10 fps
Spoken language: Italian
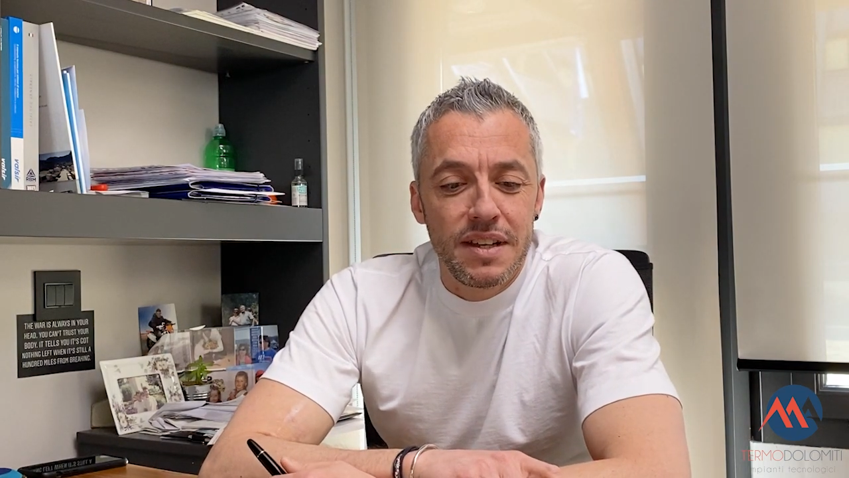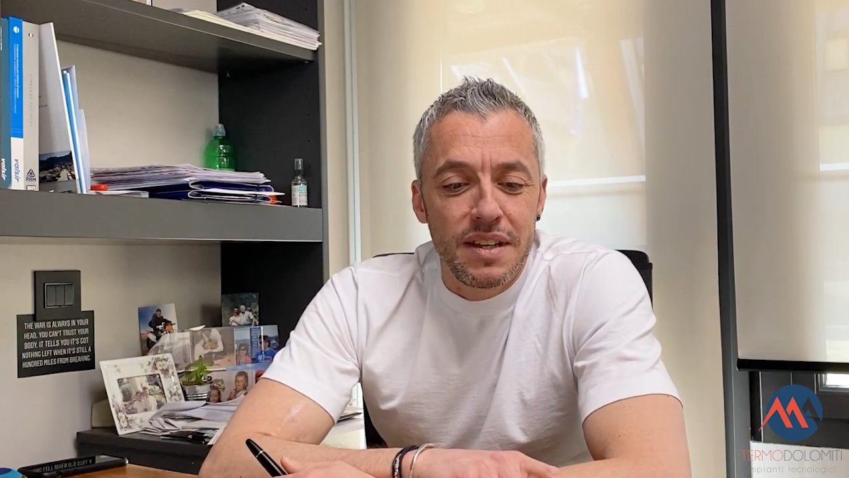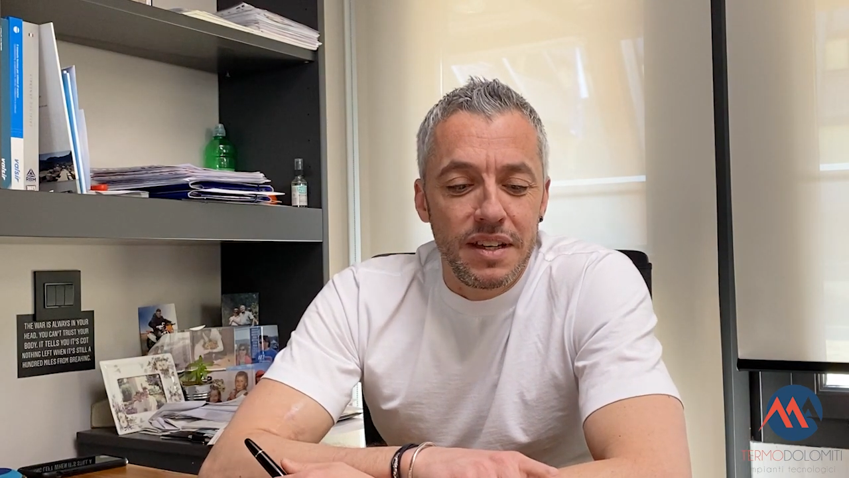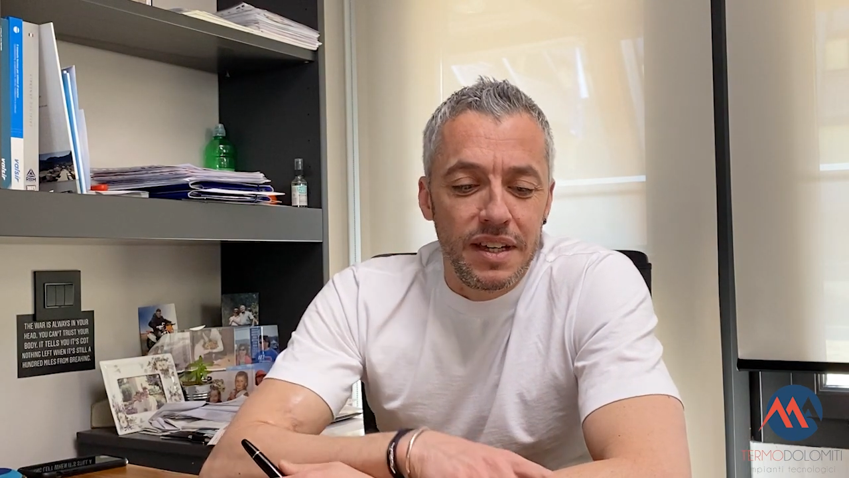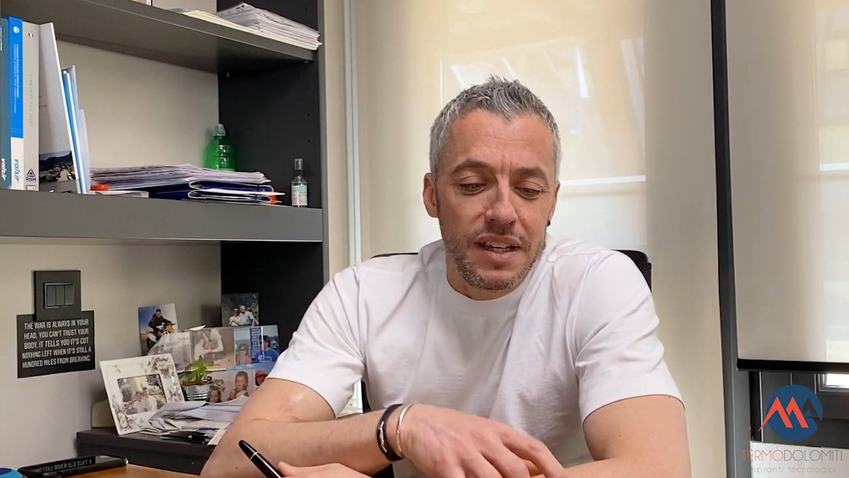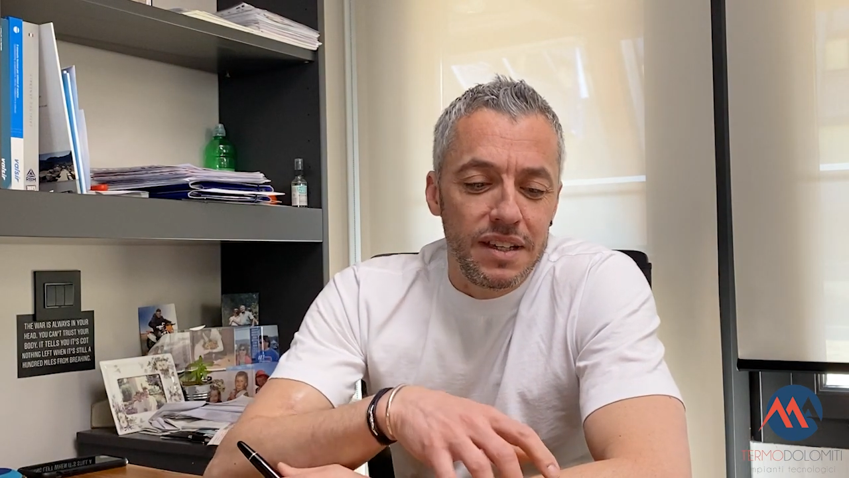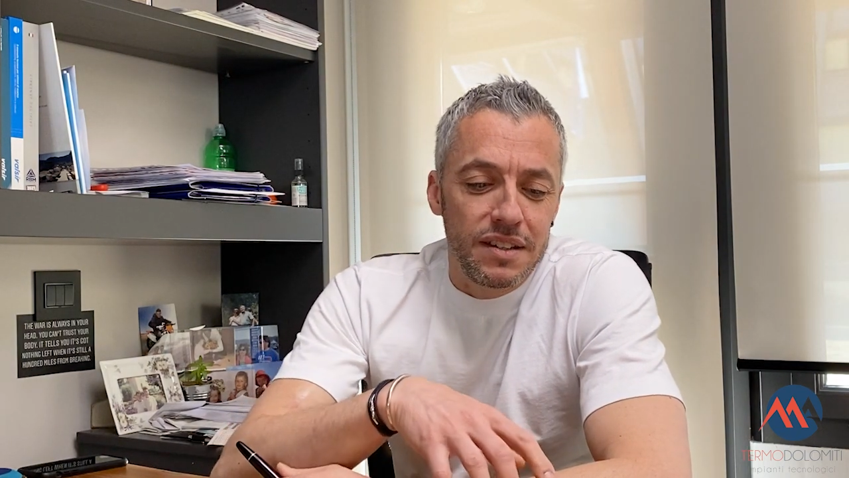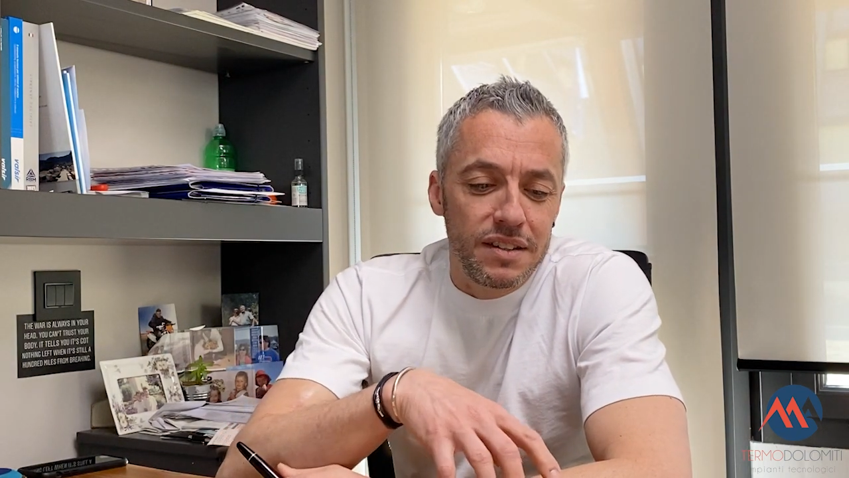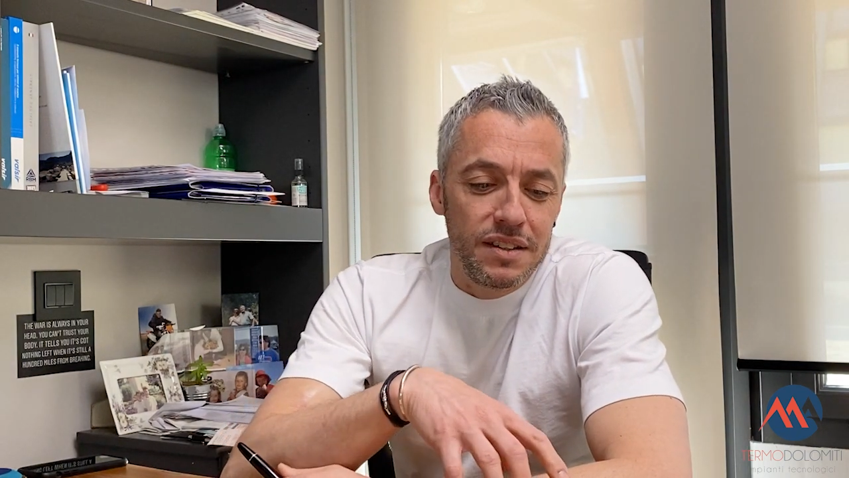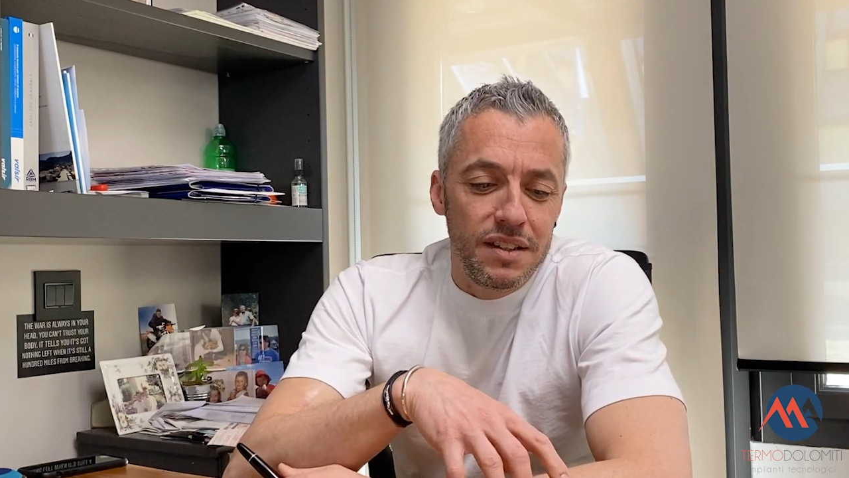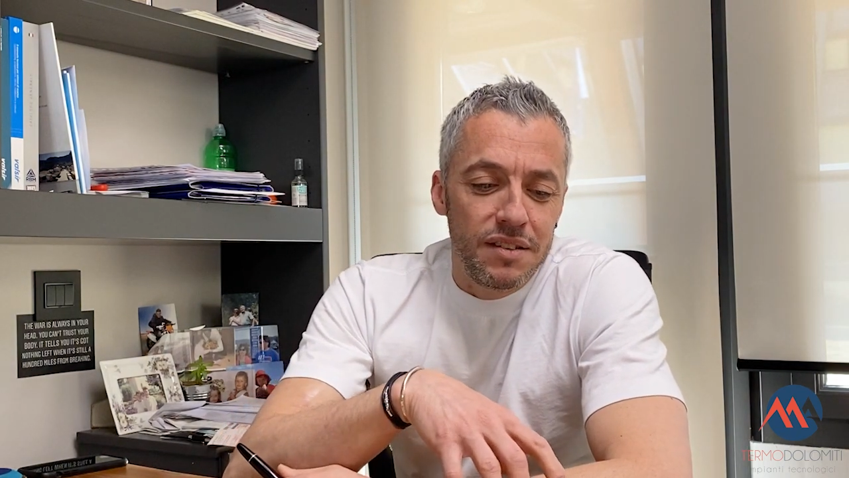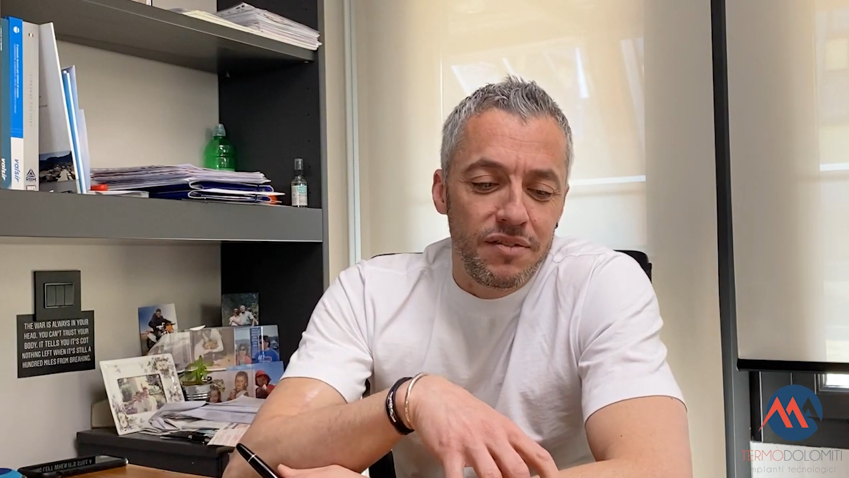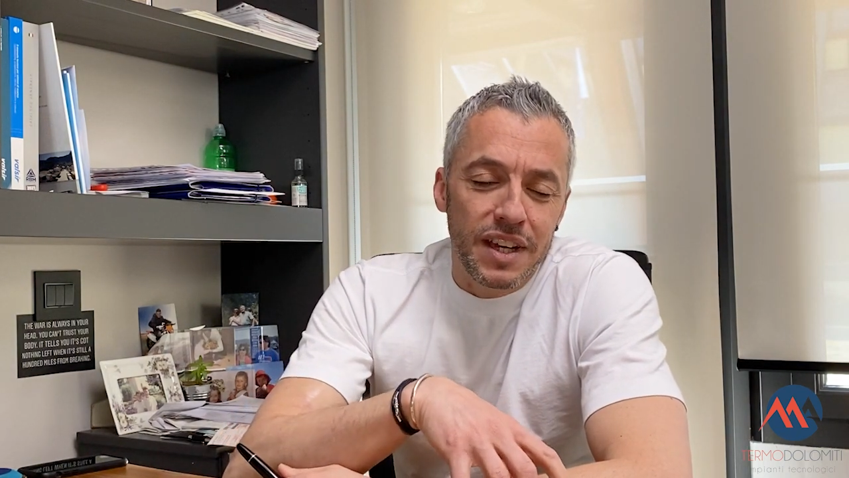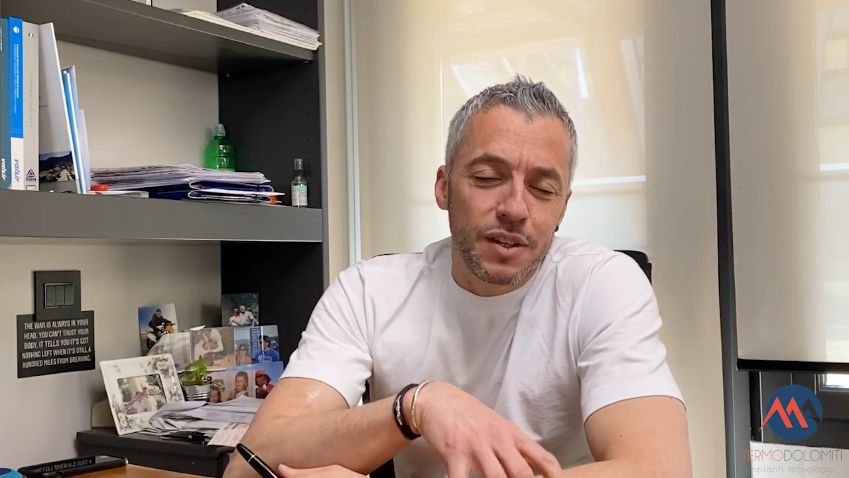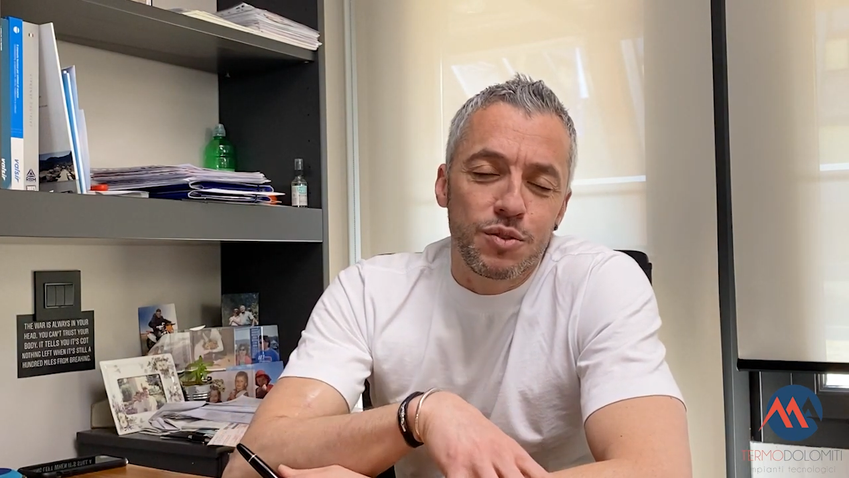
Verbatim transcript: e il vecchio